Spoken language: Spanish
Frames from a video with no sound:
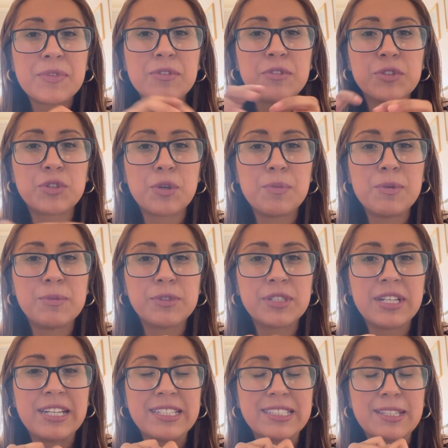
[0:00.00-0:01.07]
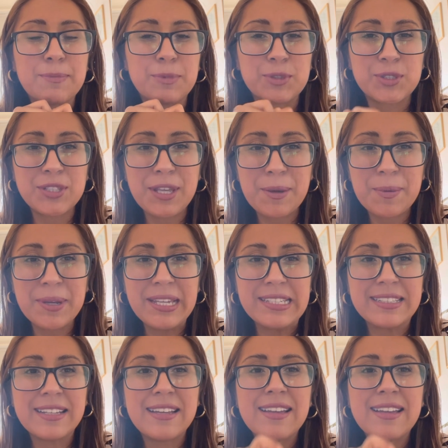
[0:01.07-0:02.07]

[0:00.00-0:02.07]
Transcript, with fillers: nos comimos las teposnieves,